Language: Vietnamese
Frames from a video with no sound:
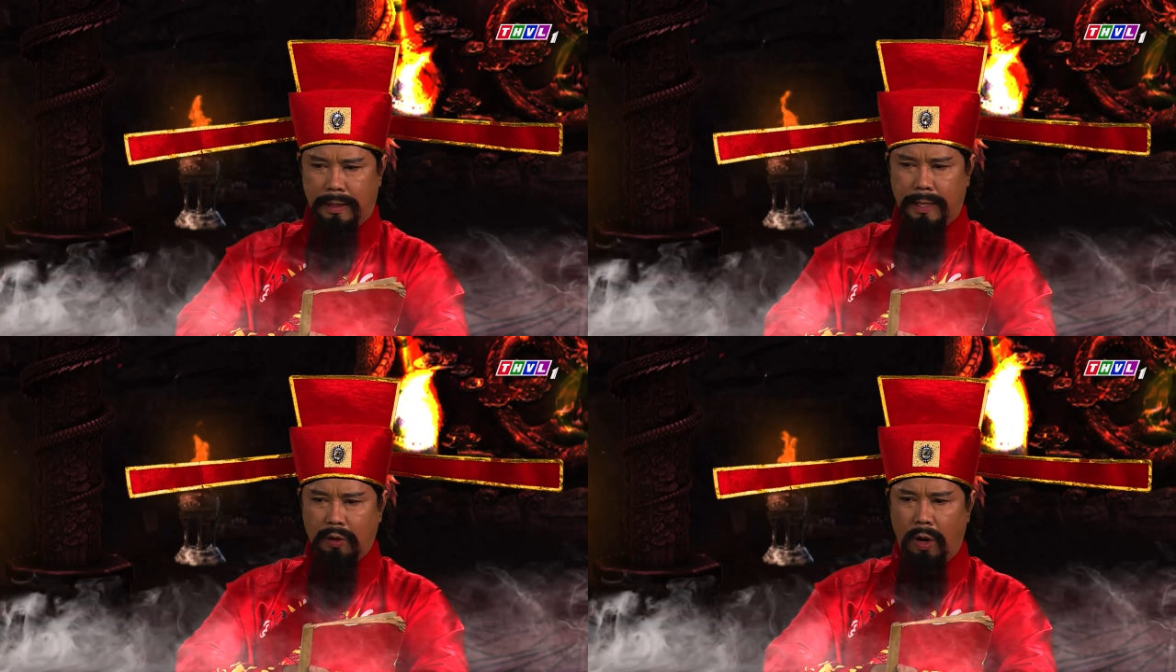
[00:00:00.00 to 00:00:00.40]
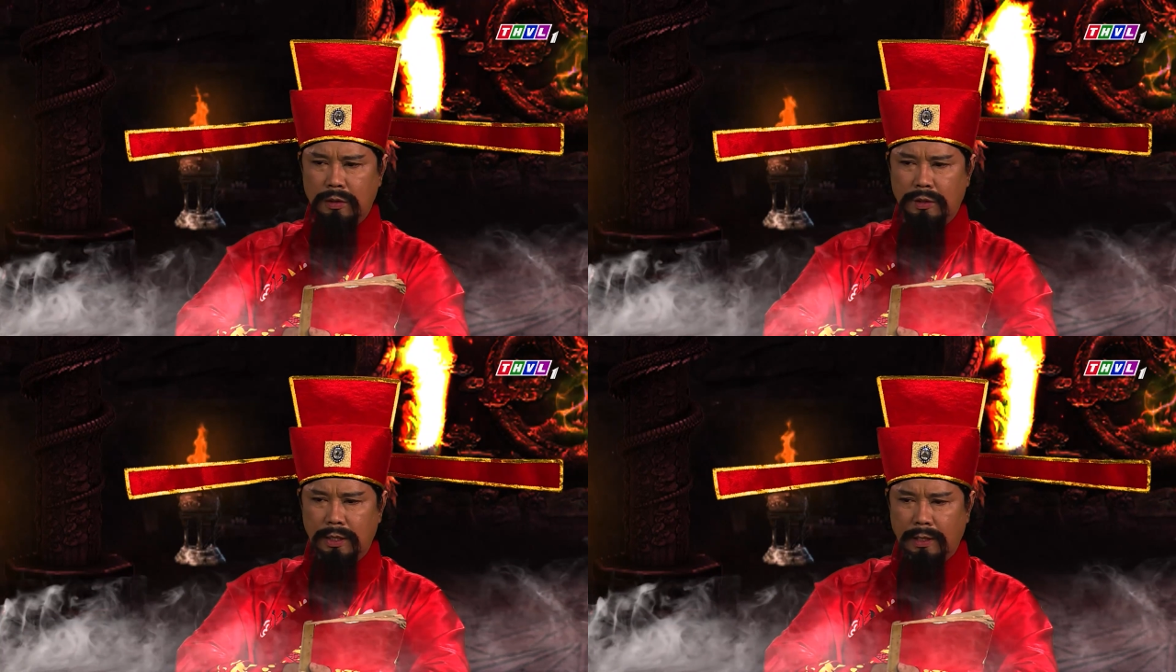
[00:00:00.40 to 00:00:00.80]
Mẹ con
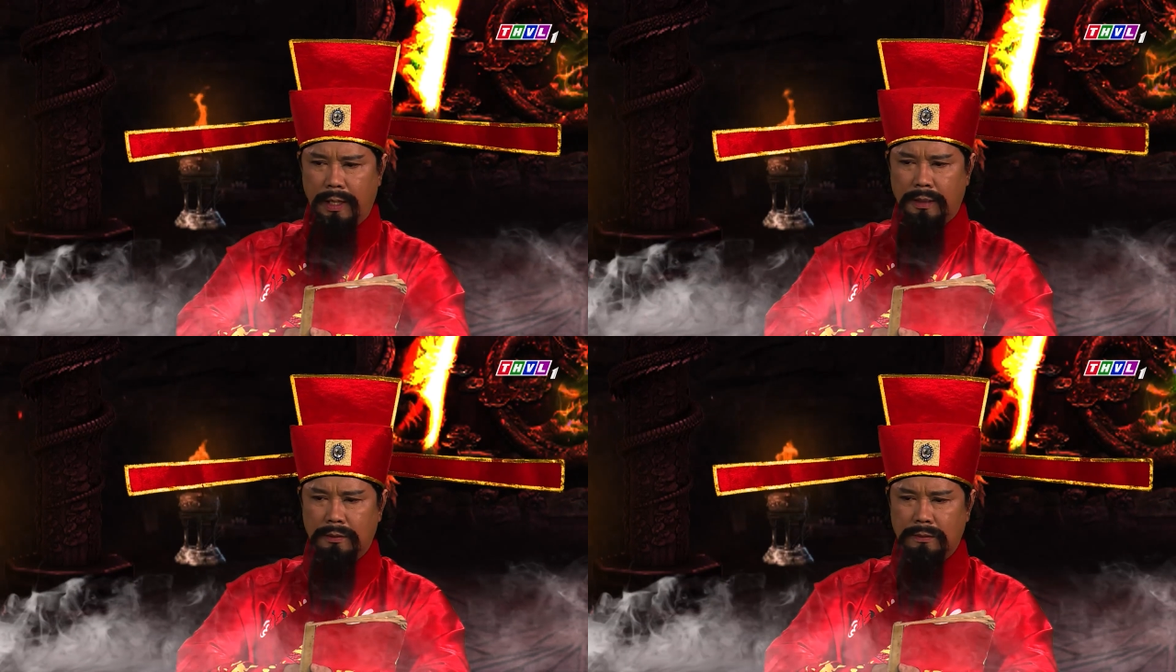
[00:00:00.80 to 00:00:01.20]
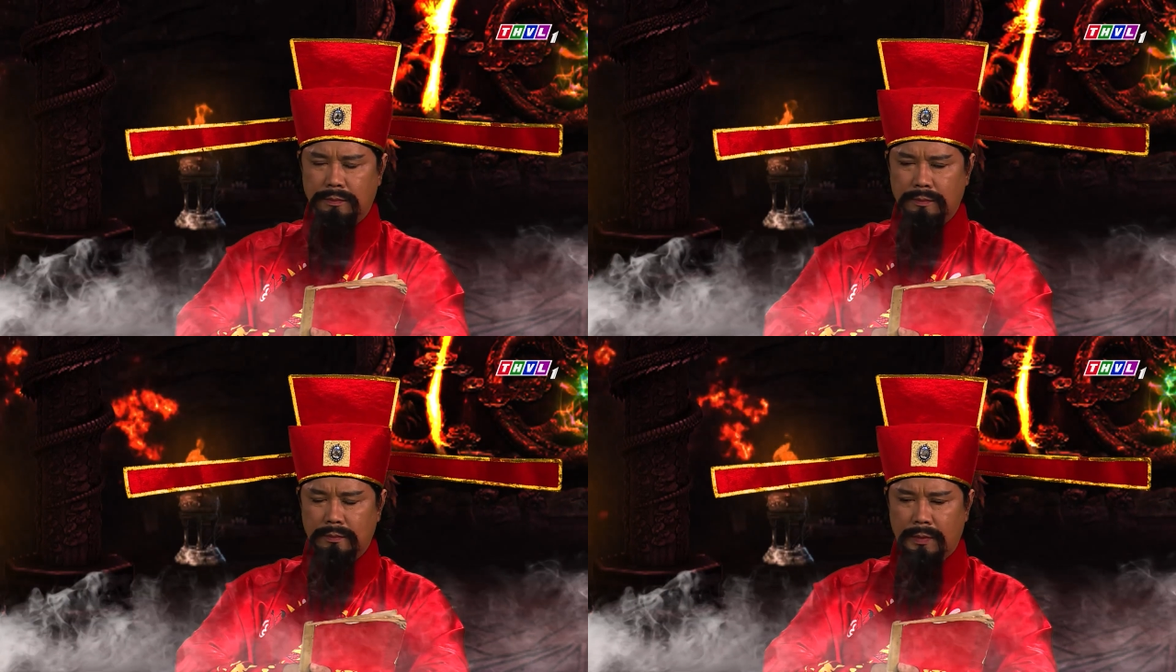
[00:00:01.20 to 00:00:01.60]
chia lìa
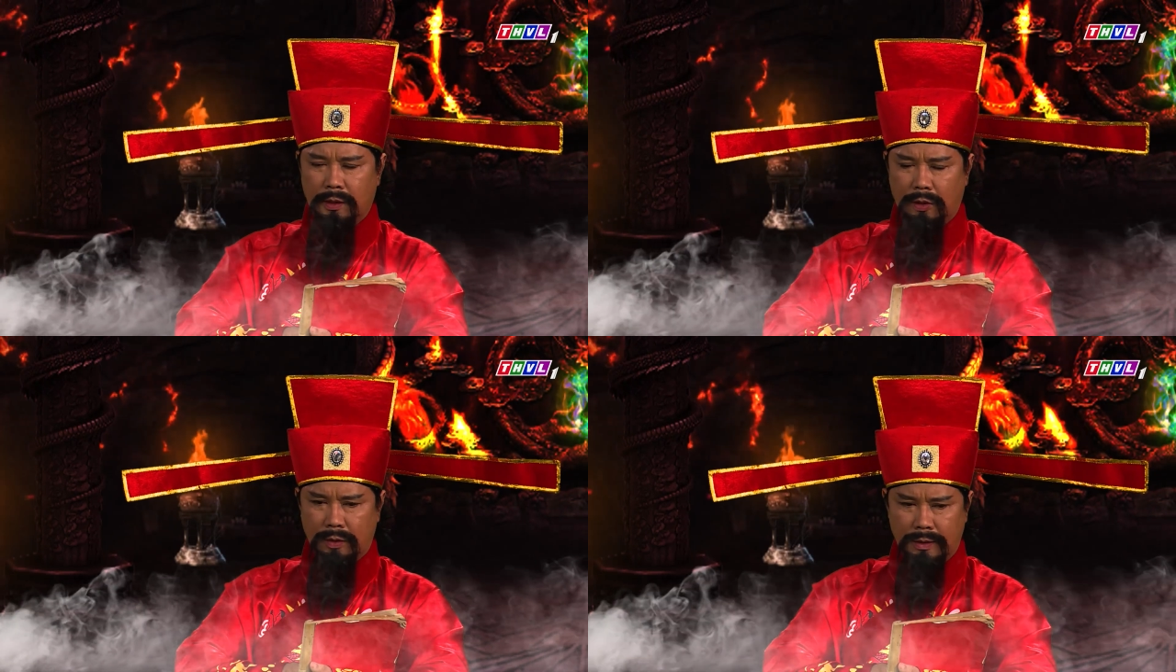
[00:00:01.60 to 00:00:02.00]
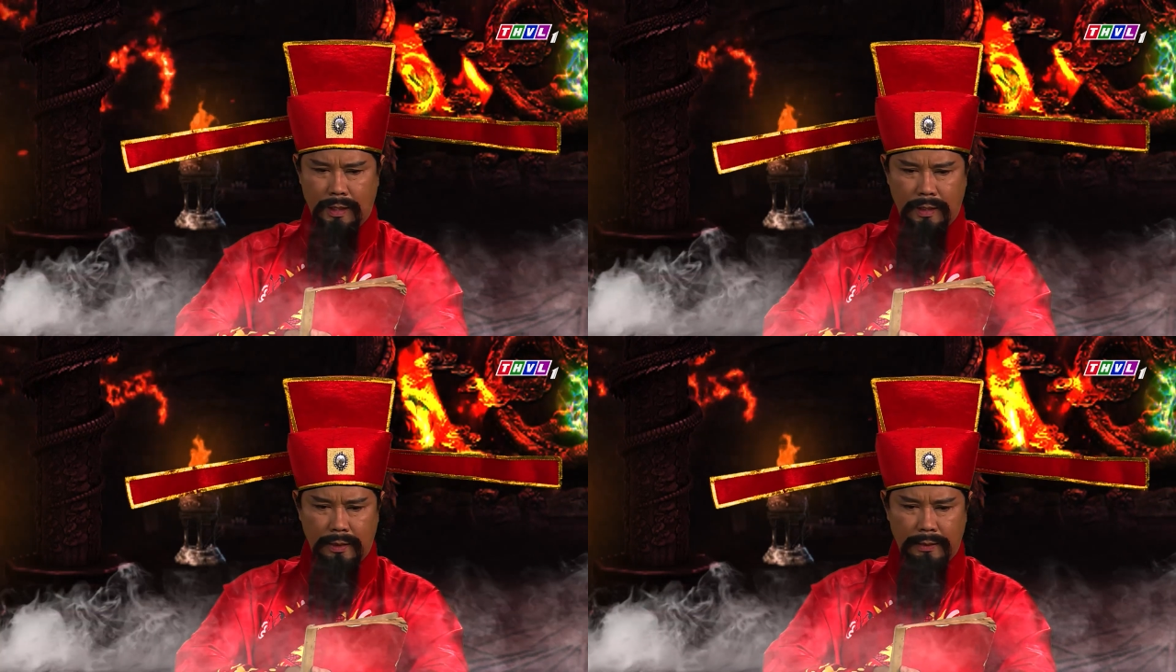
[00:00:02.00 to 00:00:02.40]
Rồi
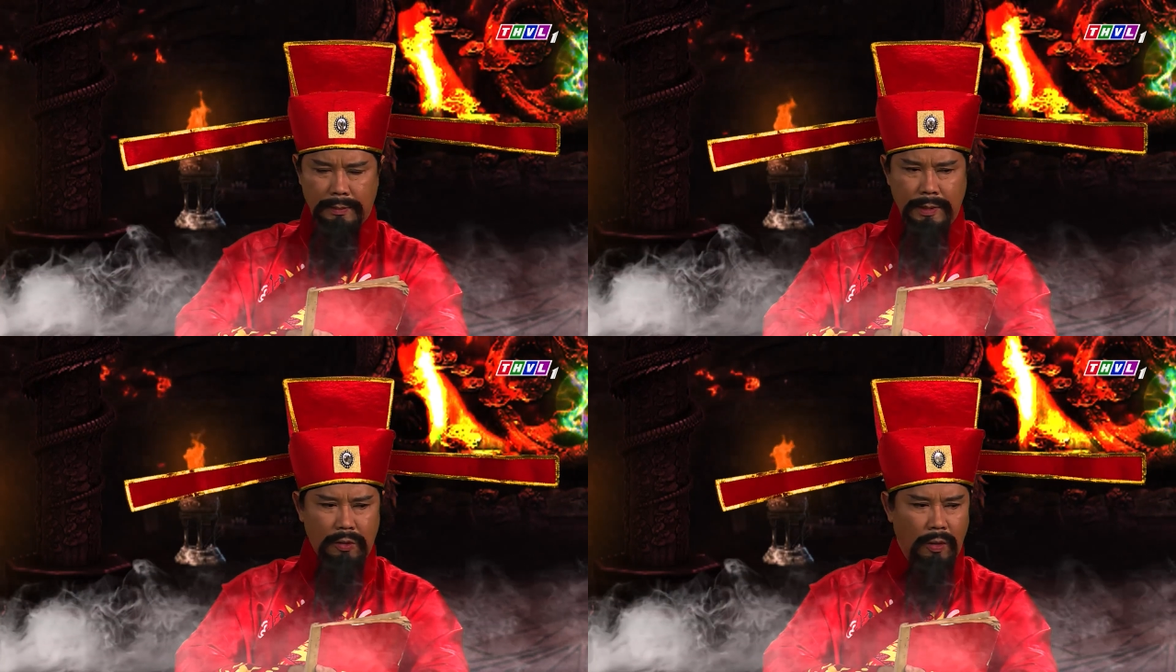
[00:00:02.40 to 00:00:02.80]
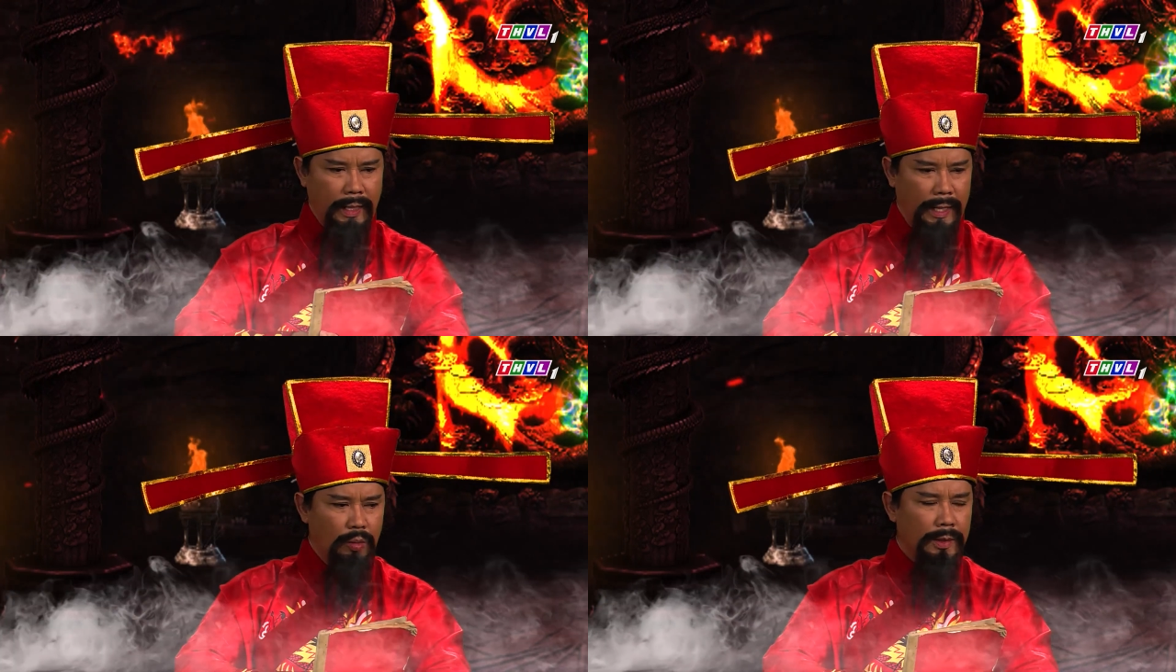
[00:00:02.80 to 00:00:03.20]
giờ lại biết
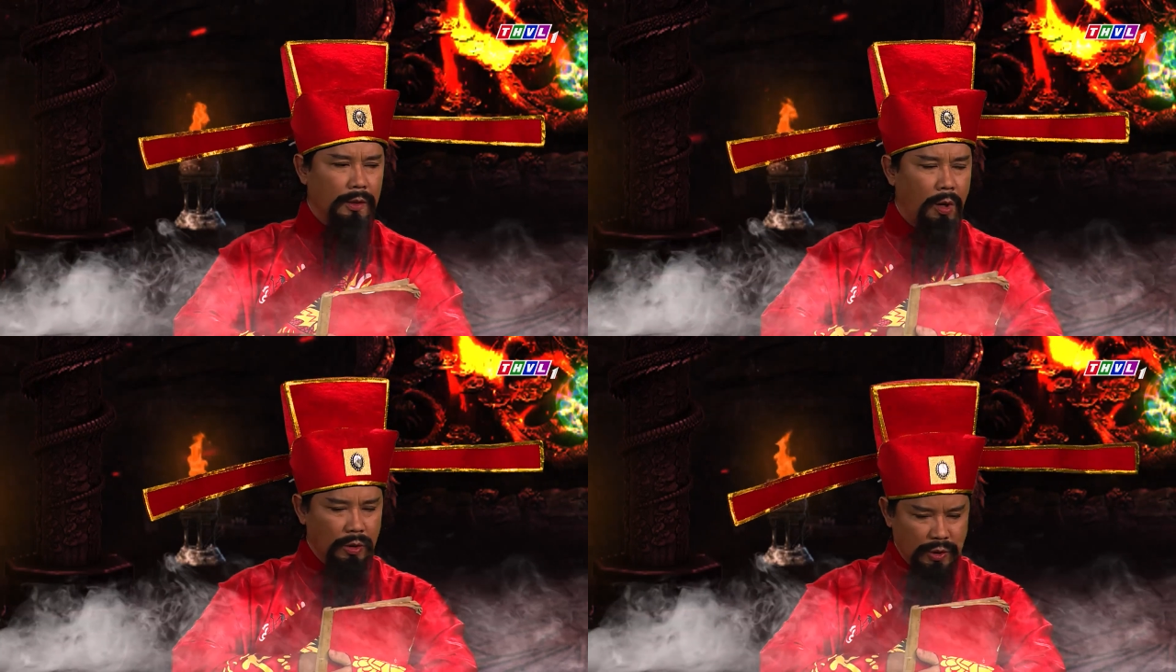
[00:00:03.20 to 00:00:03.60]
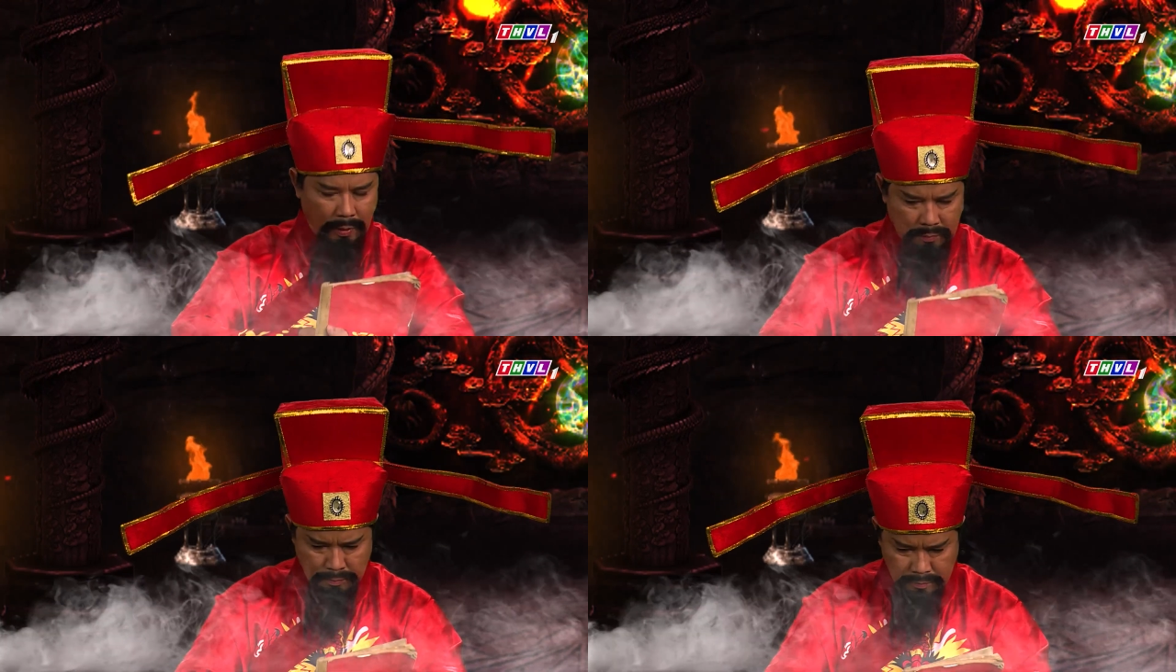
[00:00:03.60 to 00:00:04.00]
con gái mình còn sống